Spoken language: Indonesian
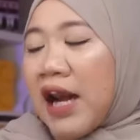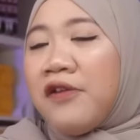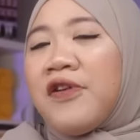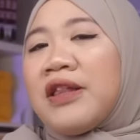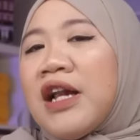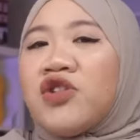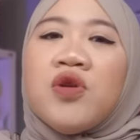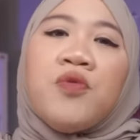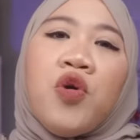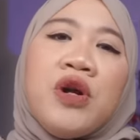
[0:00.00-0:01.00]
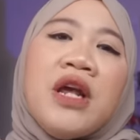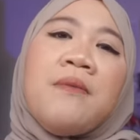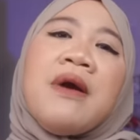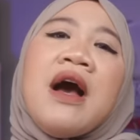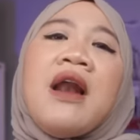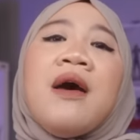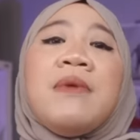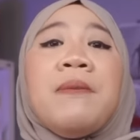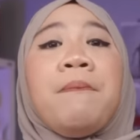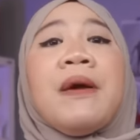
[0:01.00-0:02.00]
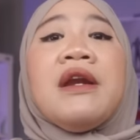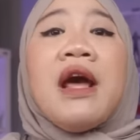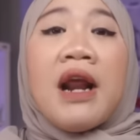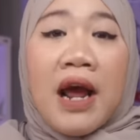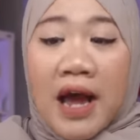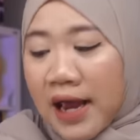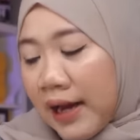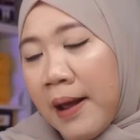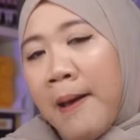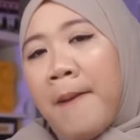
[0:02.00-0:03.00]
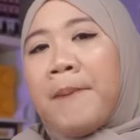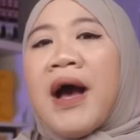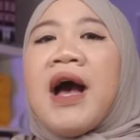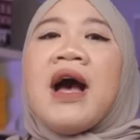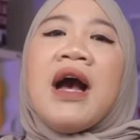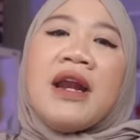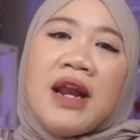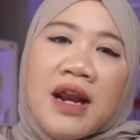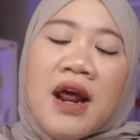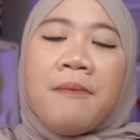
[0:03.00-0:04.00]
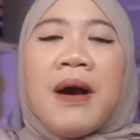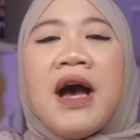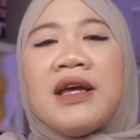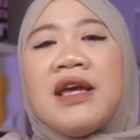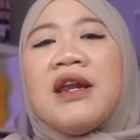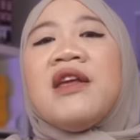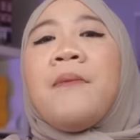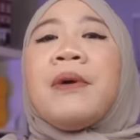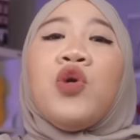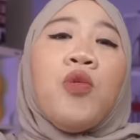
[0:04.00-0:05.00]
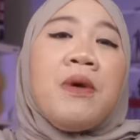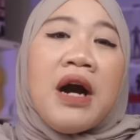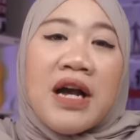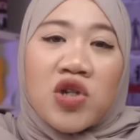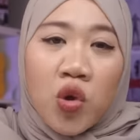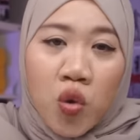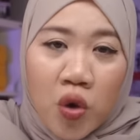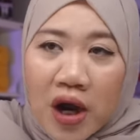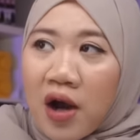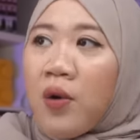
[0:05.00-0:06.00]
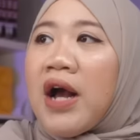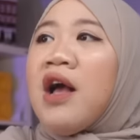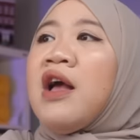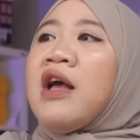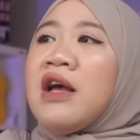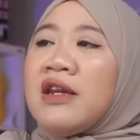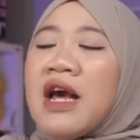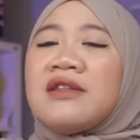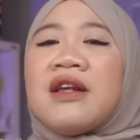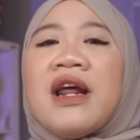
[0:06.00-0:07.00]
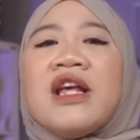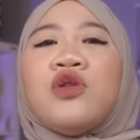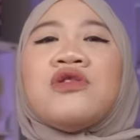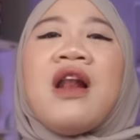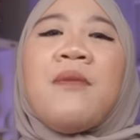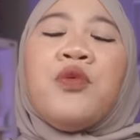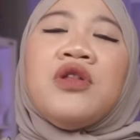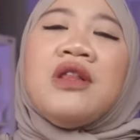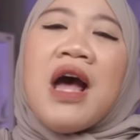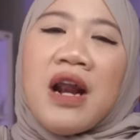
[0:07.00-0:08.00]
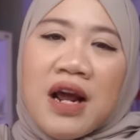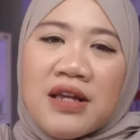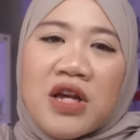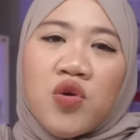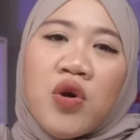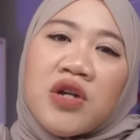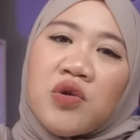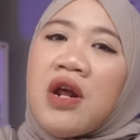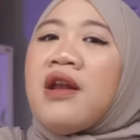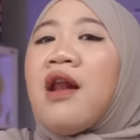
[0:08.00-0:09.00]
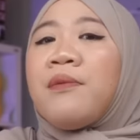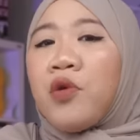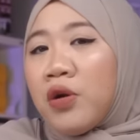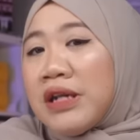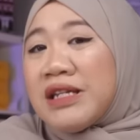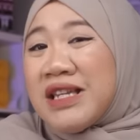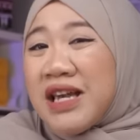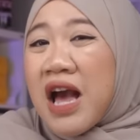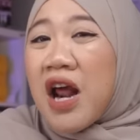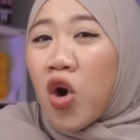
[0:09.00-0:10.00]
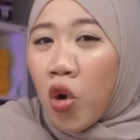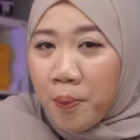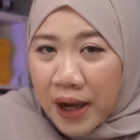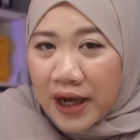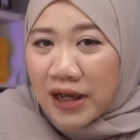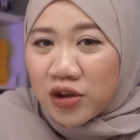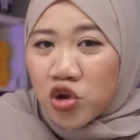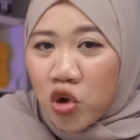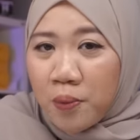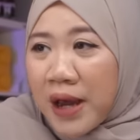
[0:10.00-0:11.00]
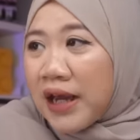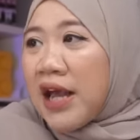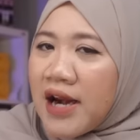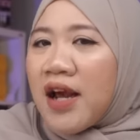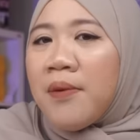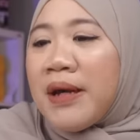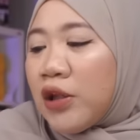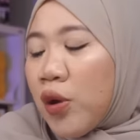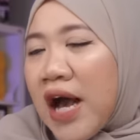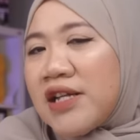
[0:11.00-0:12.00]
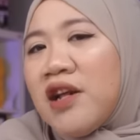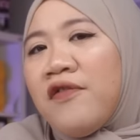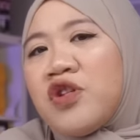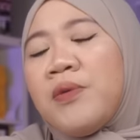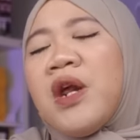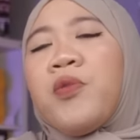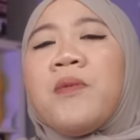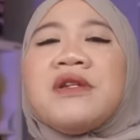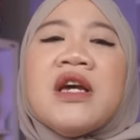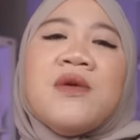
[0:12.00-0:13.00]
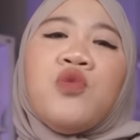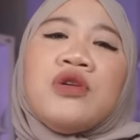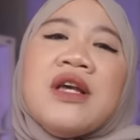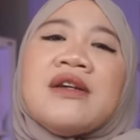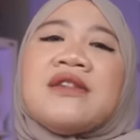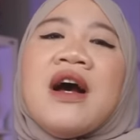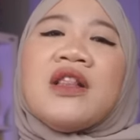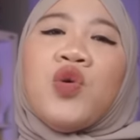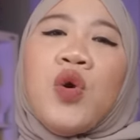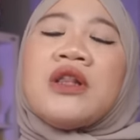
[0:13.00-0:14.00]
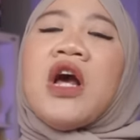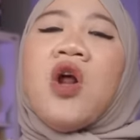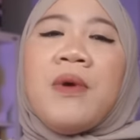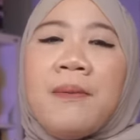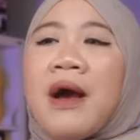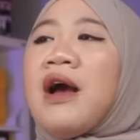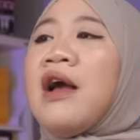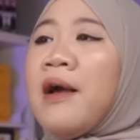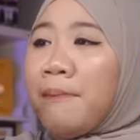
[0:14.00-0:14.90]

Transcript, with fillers: alat vital sum kuning mengalami pendarahan. Paha kanan dan paha kirinya penuh bekas luka, Wak. Dan selain itu selaput darahnya juga sudah dalam kondisi robek atau sobek. Dan dengan begitu hasil visum ini pun menjadi bukti yang sangat kuat kalau memang